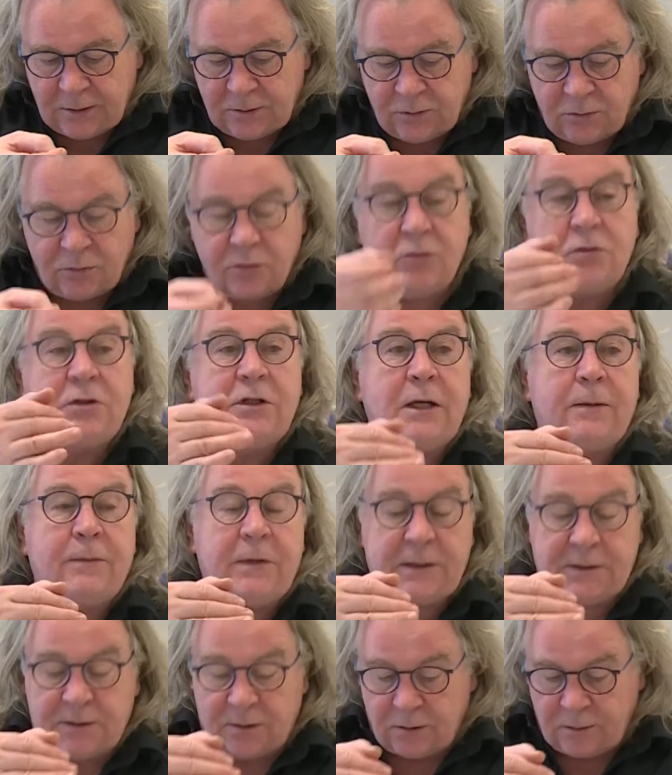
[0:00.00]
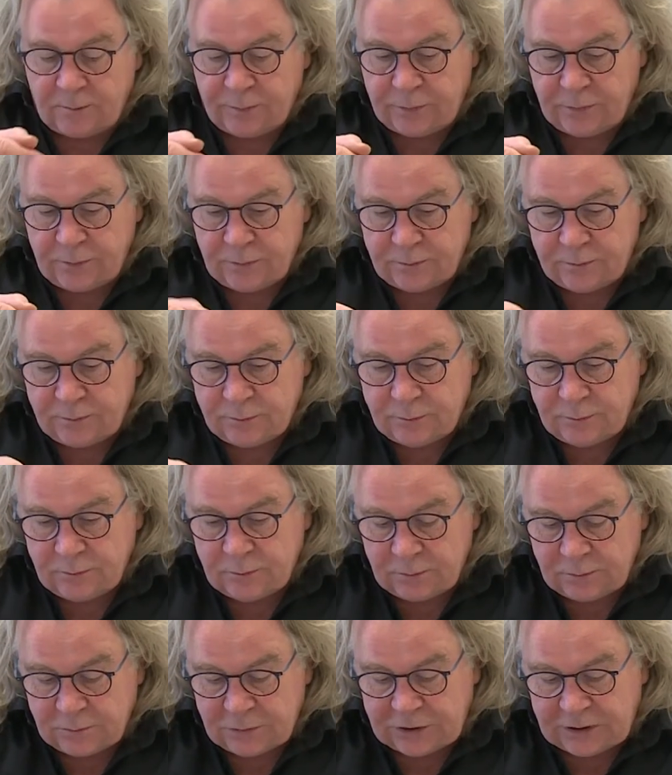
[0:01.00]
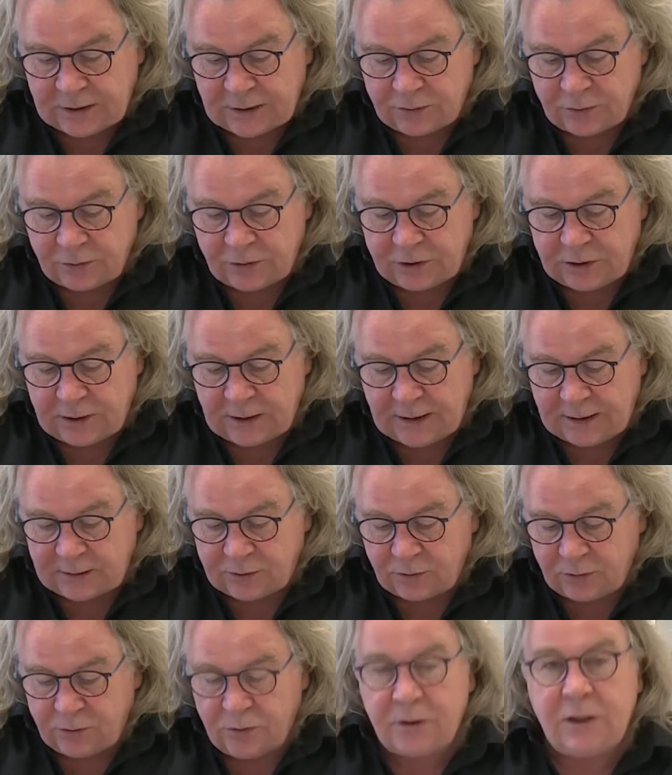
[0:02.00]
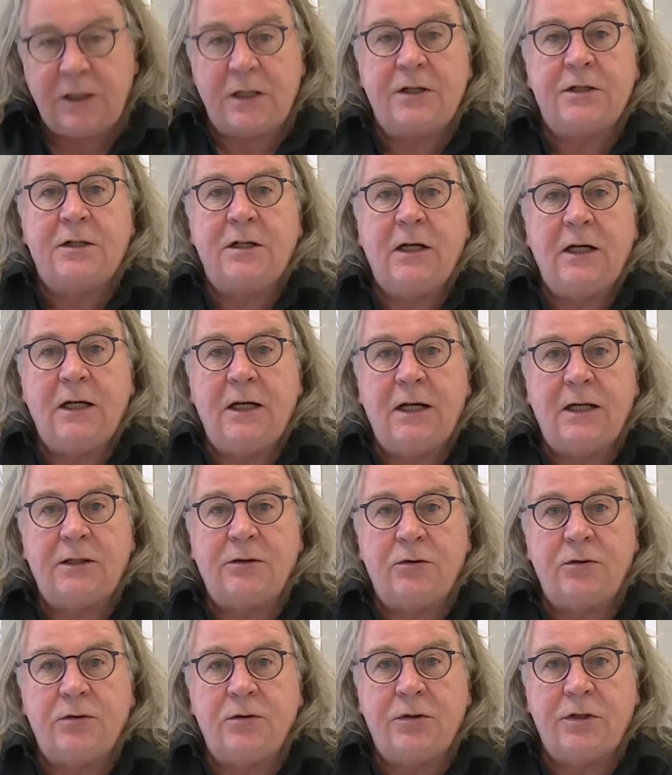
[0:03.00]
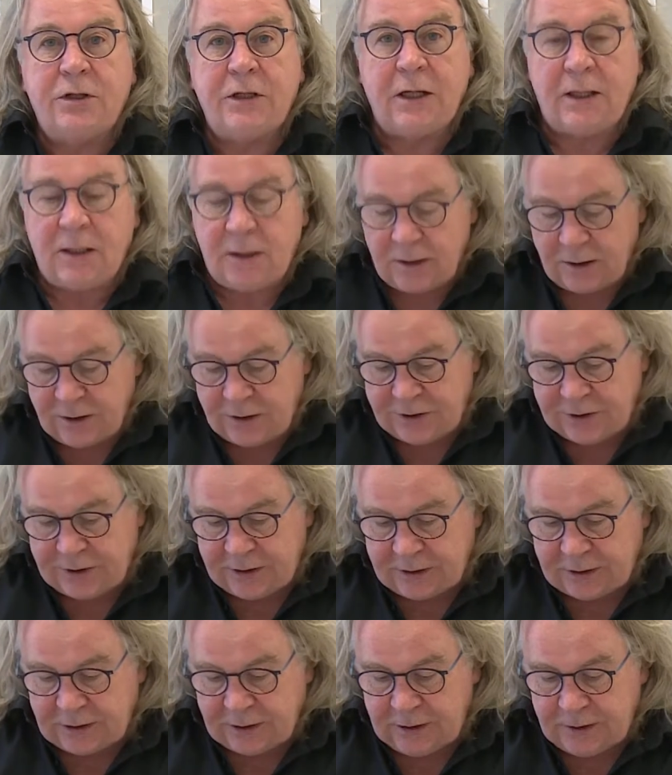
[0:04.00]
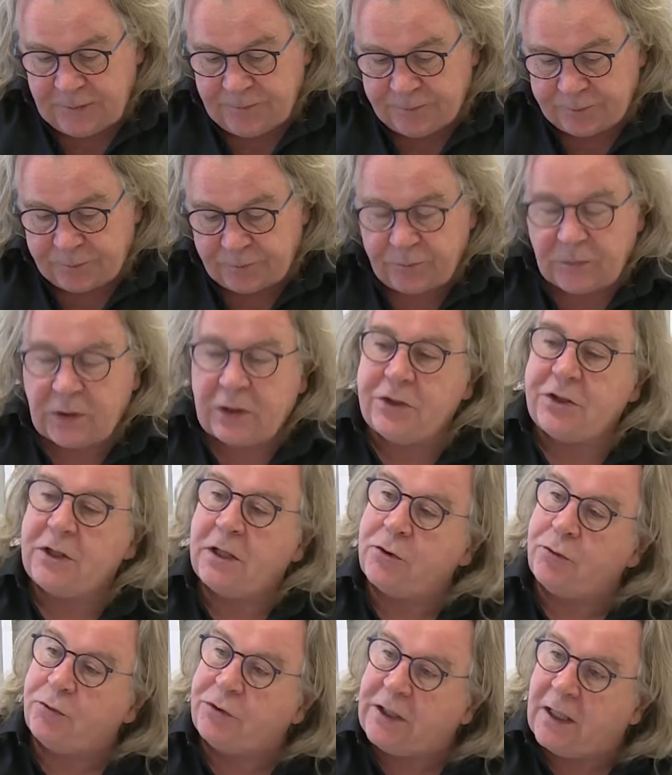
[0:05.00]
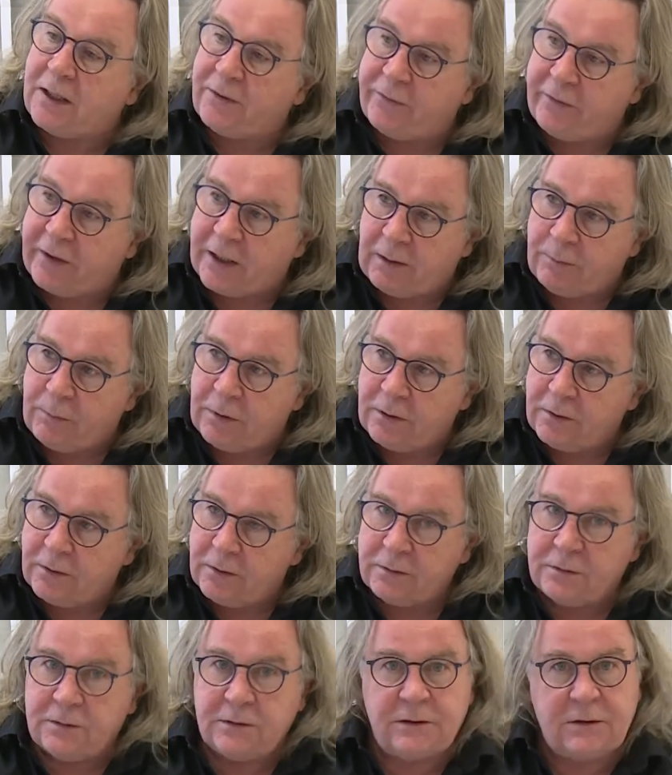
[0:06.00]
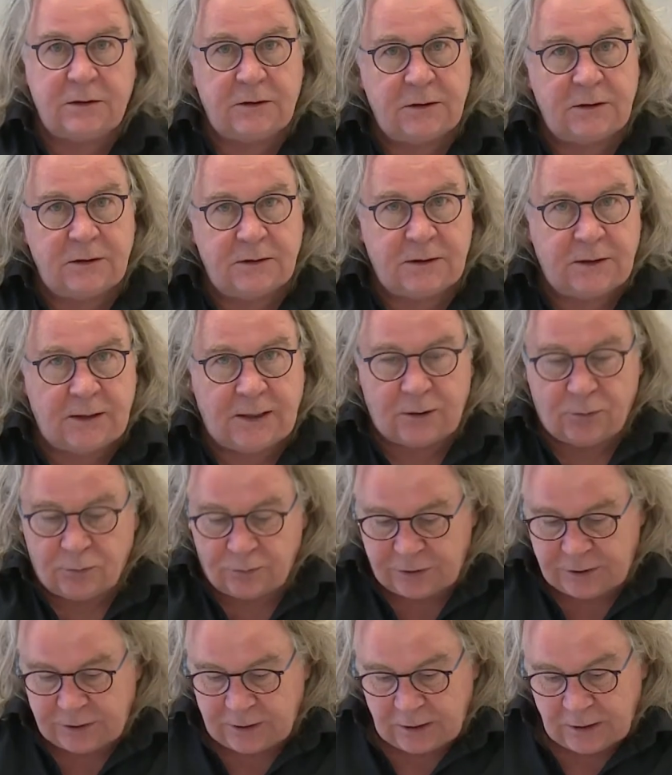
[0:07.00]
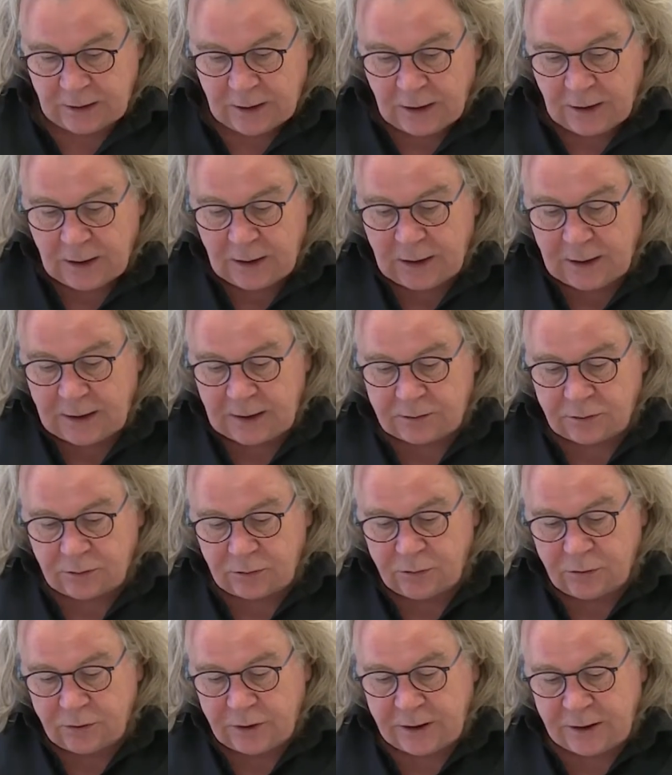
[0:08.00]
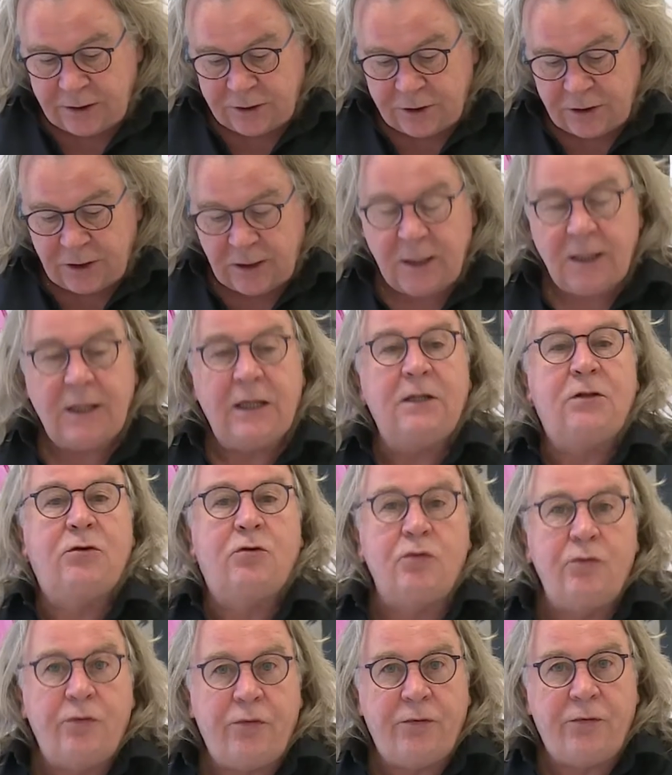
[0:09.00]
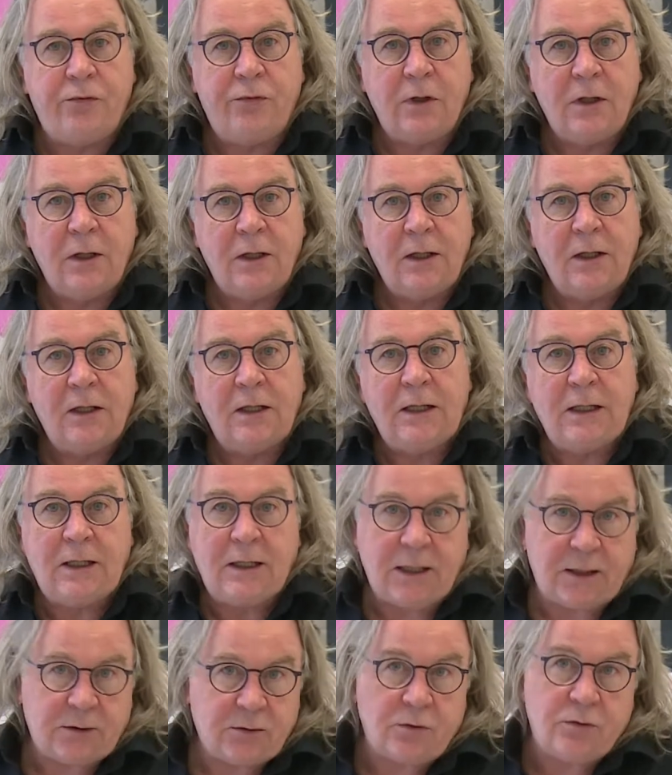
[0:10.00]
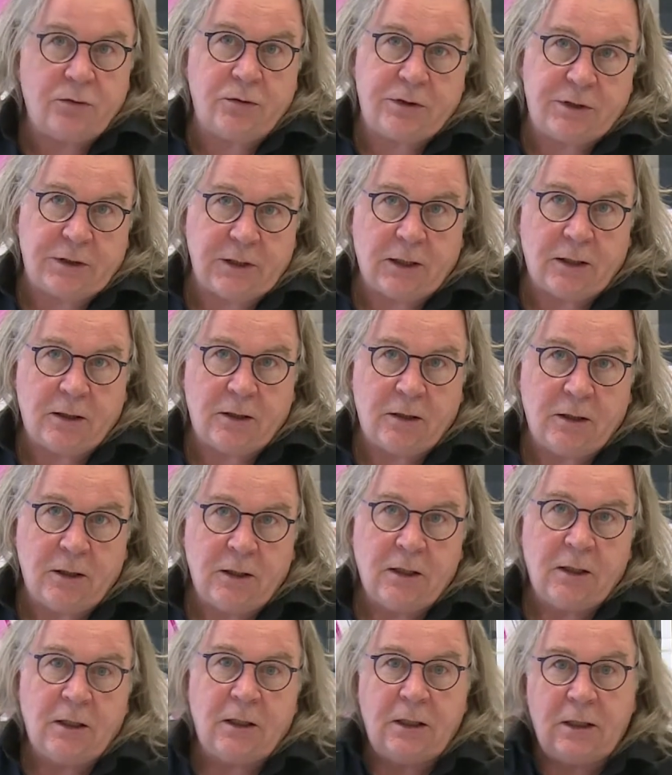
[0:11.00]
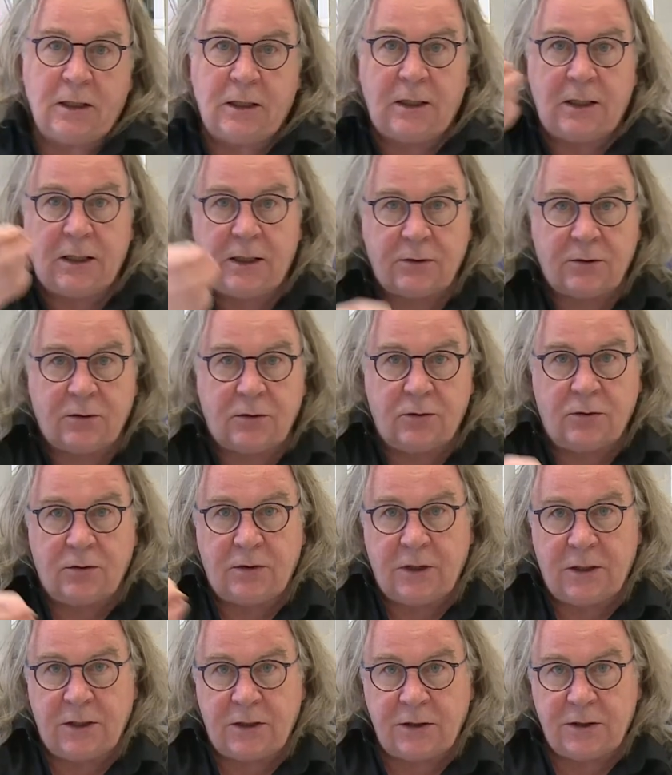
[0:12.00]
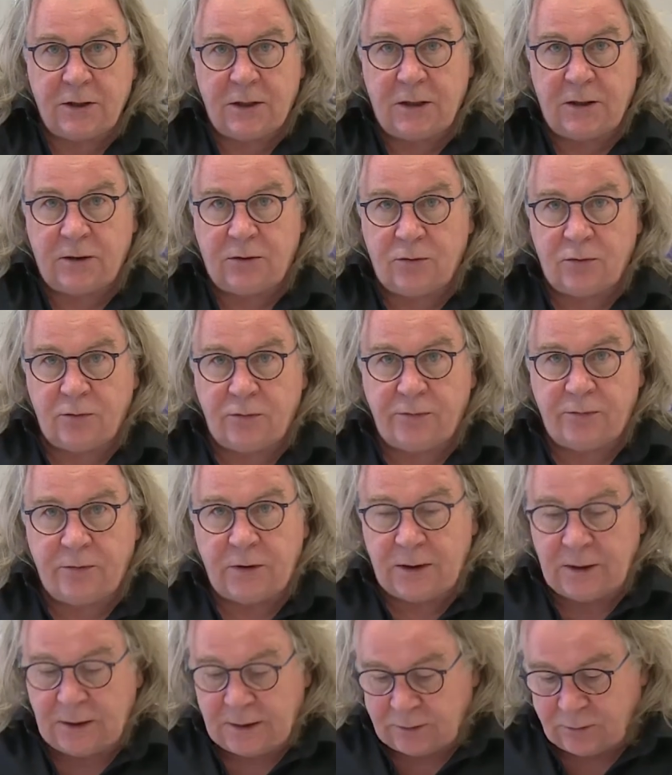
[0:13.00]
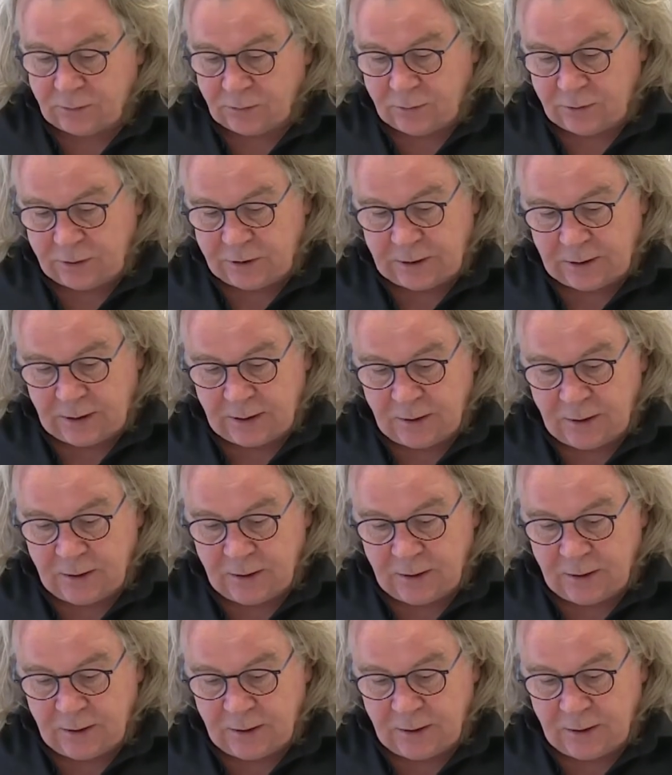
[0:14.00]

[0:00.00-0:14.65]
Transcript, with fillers: Deuxième exemple, j'ai associé lettres de neige et lettres de ciel et j'ai écrit, j'ai ajouté un verbe, c'est la consigne, les lettres de neige étouffent les lettres de ciel les lettres de neige étouffent les lettres de ciel.